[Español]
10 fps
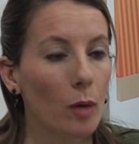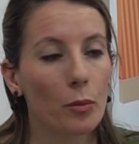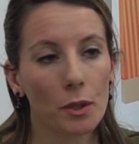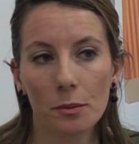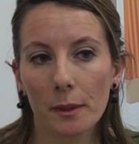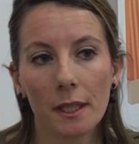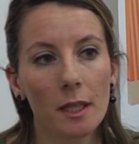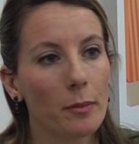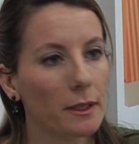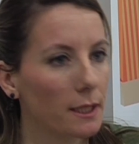Puedes venir
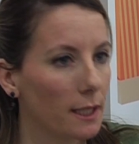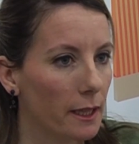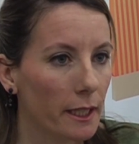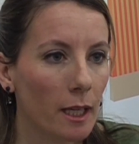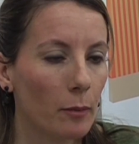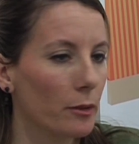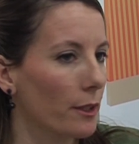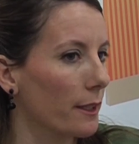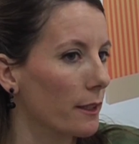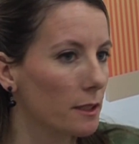y pasar el día
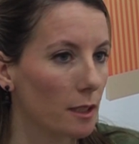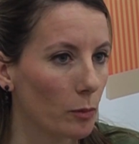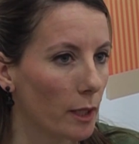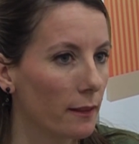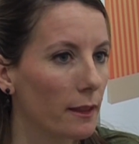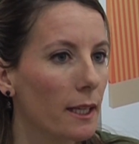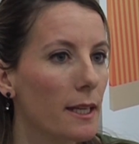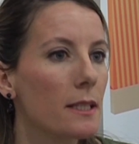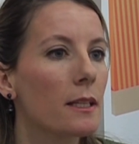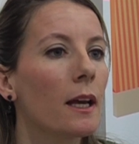porque hay
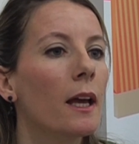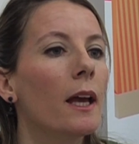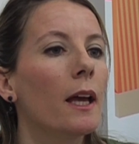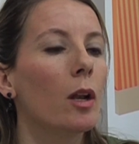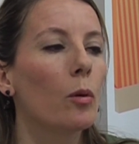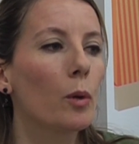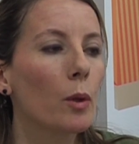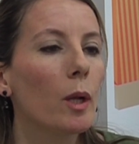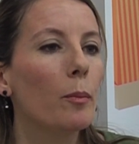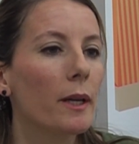restaurantes, lo bueno
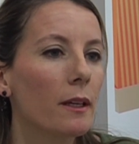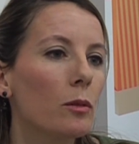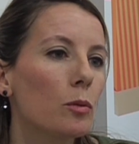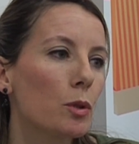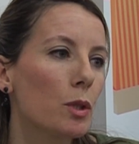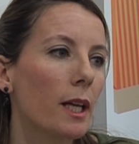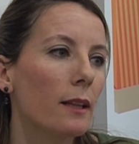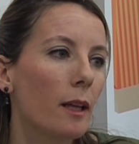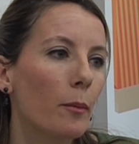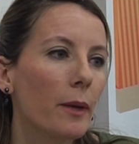del parque
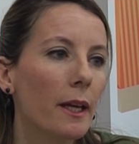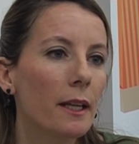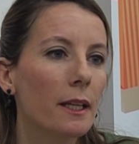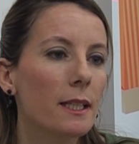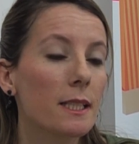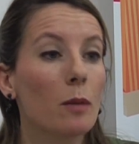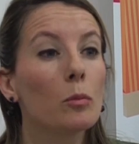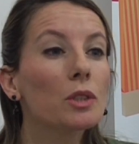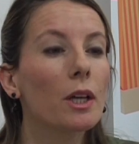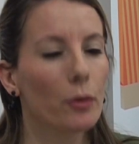industrial también es que hay
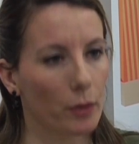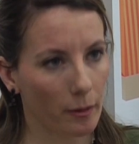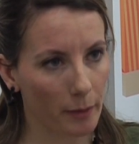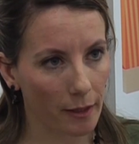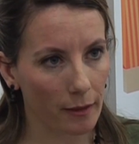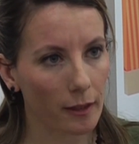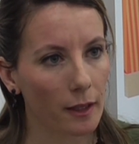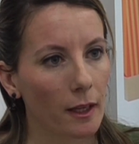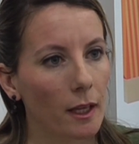mucha zona verde.